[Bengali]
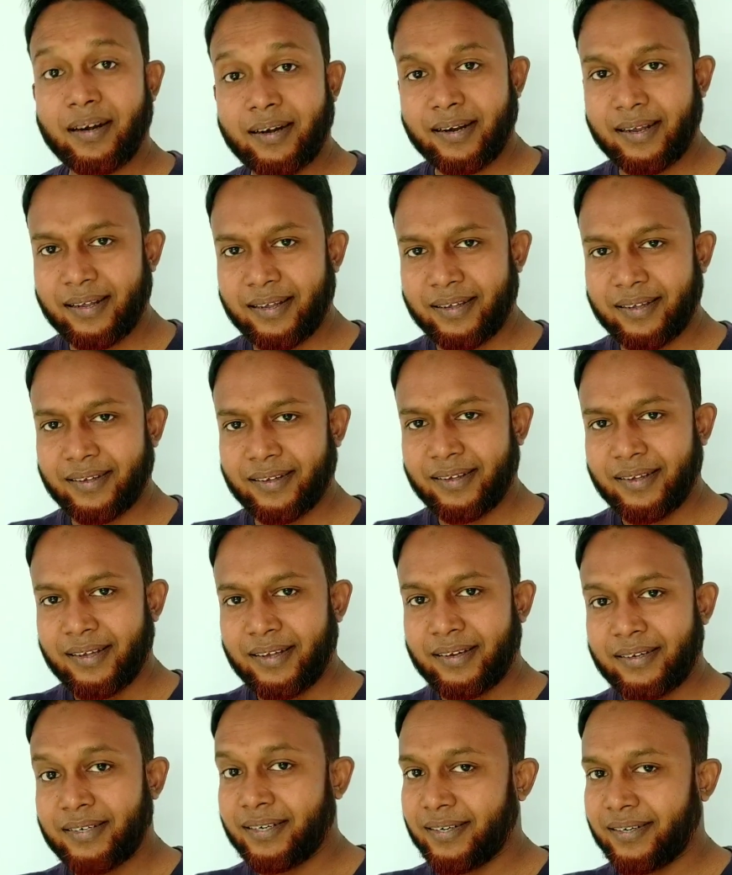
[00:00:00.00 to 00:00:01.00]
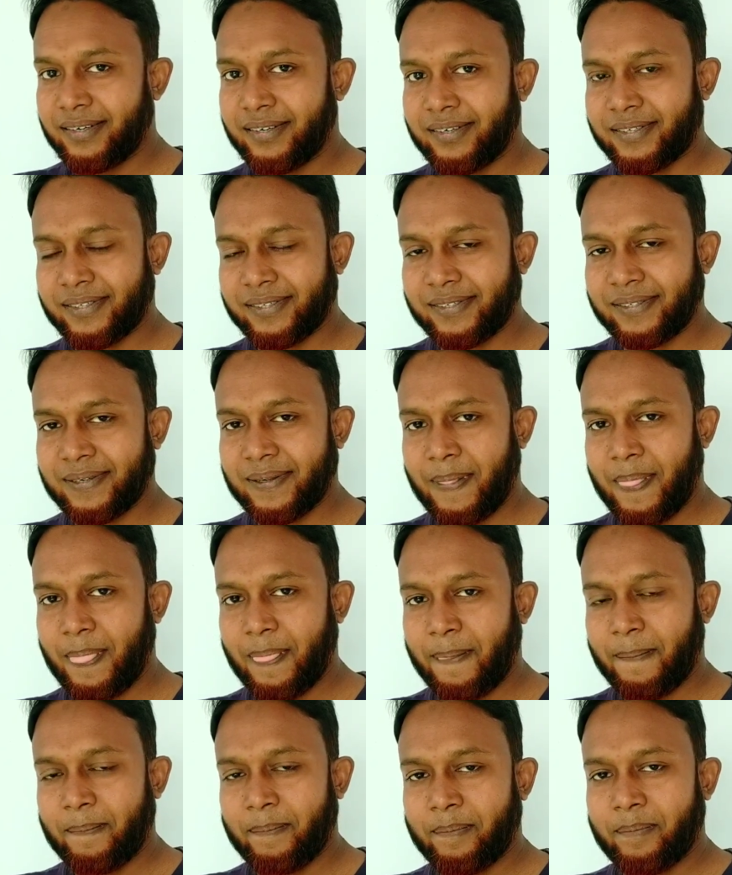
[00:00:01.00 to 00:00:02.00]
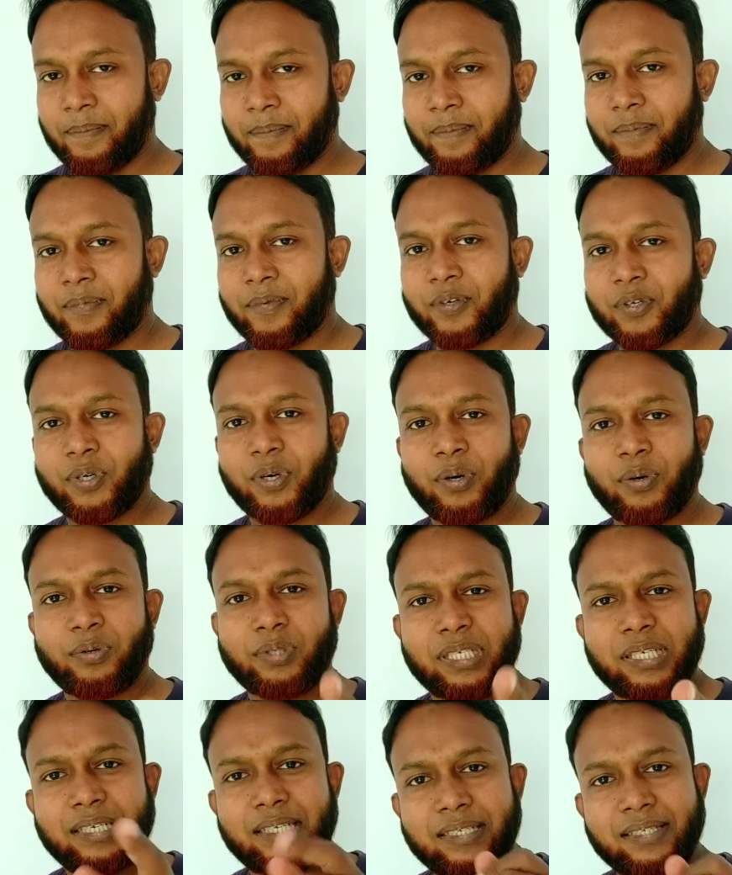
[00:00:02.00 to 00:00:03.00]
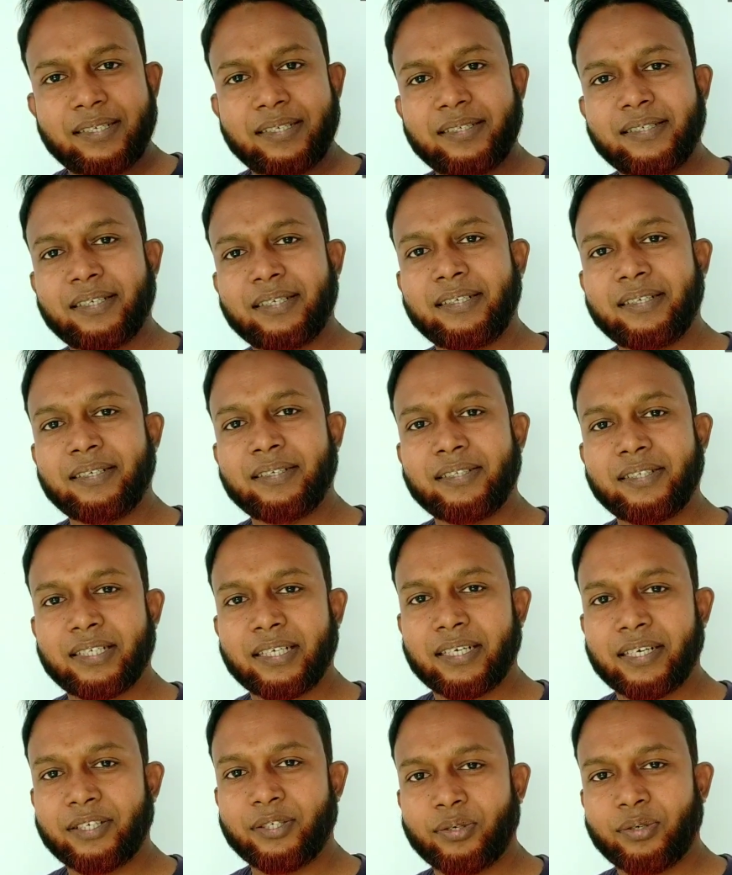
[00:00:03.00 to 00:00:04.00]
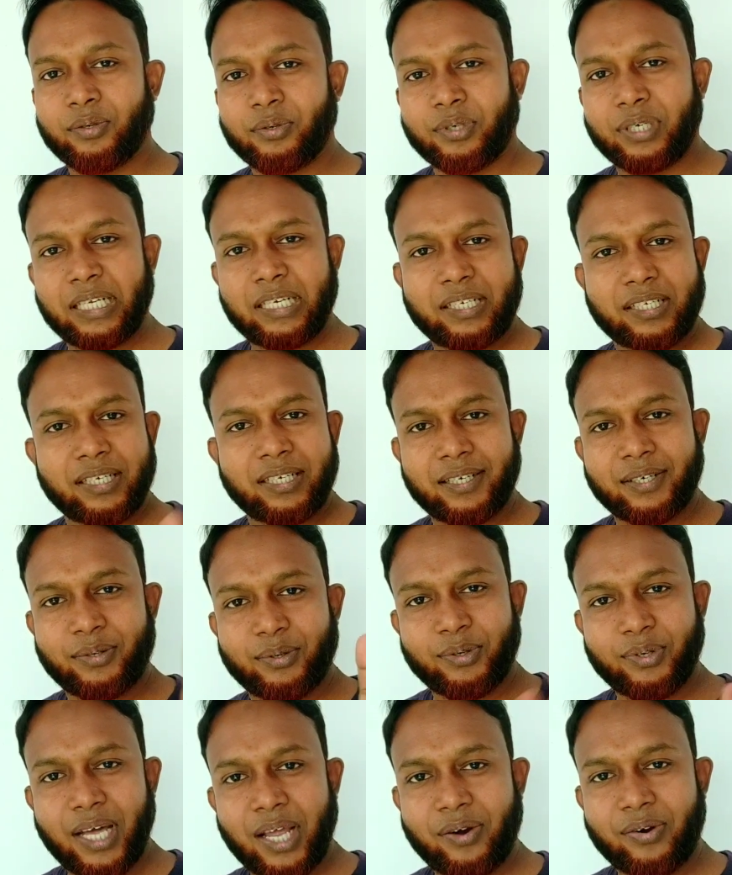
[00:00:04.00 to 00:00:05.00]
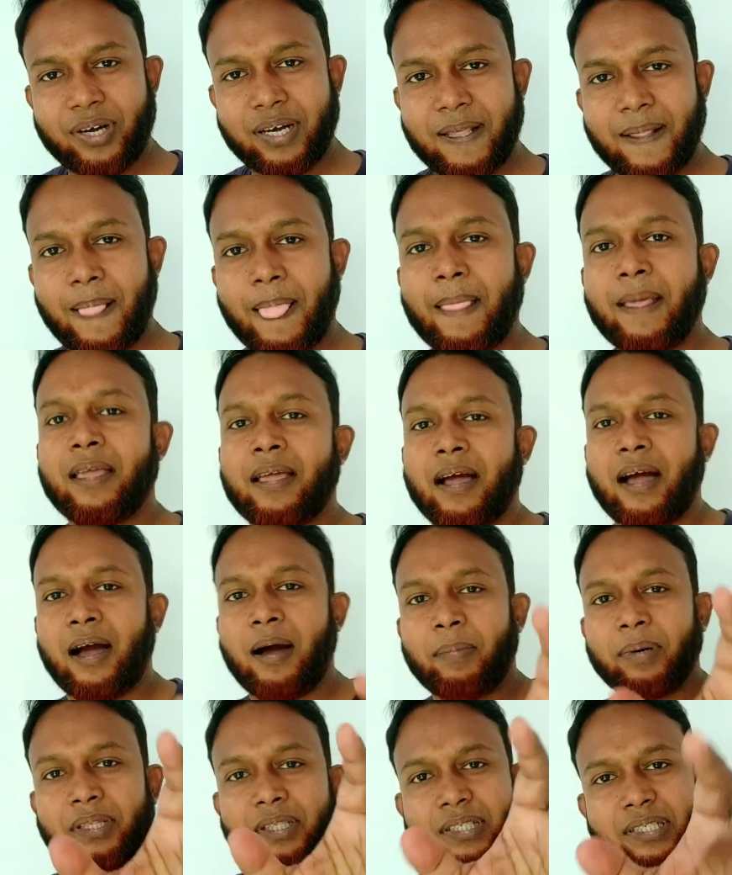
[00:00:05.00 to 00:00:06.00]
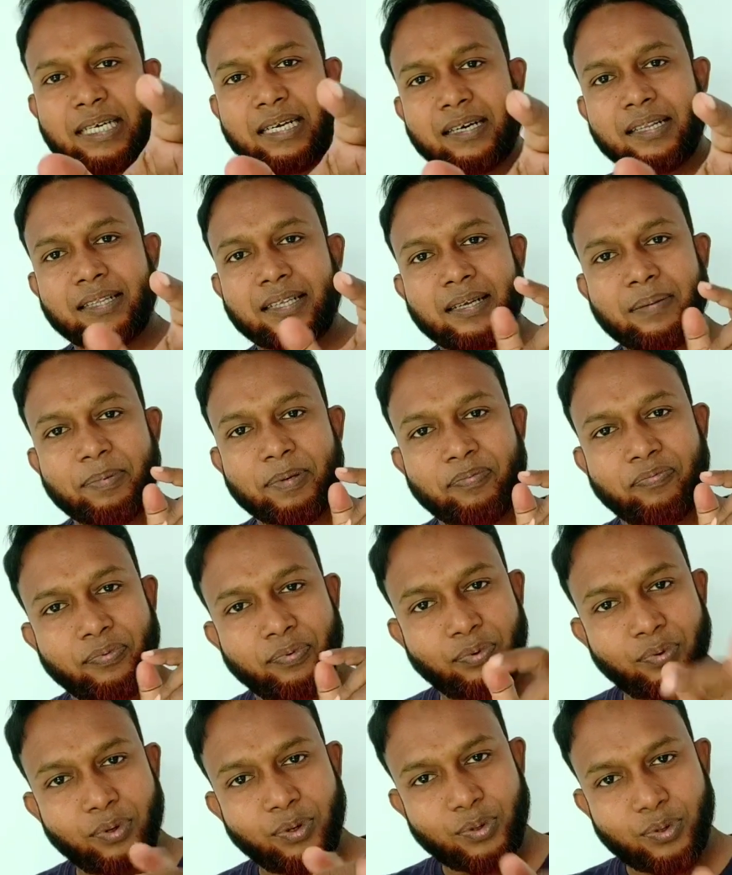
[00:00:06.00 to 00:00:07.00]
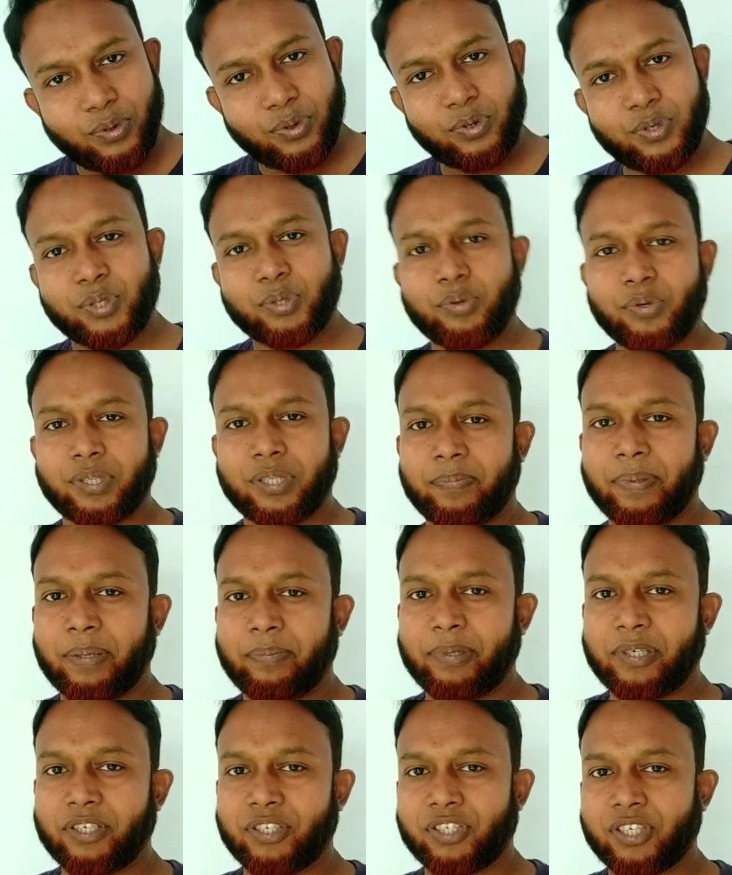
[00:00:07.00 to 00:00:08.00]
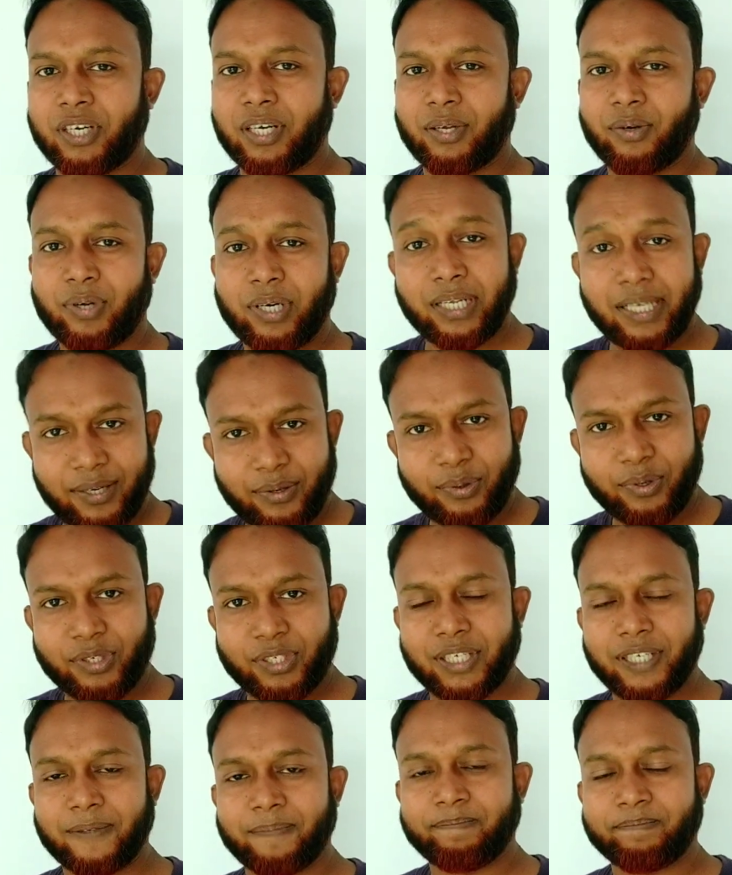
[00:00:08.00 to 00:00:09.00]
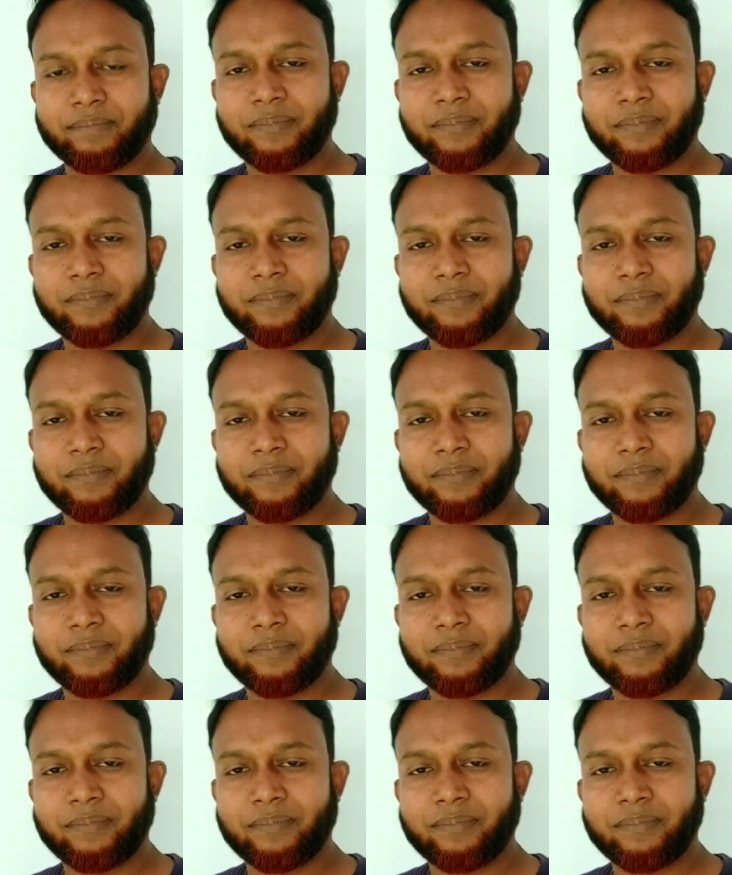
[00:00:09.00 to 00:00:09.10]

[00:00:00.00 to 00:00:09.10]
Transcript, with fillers: আর হ্যাঁ ডিয়ার লার্নার্স সহজে নিজে নিজে ইংরেজি শেখার জন্য টেনশনের কোনো কারণ নেই আমাদের চ্যানেল থেকে আপনি ফুল কোর্স করতে পারবেন ইনশাল্লাহ অনেকে করছে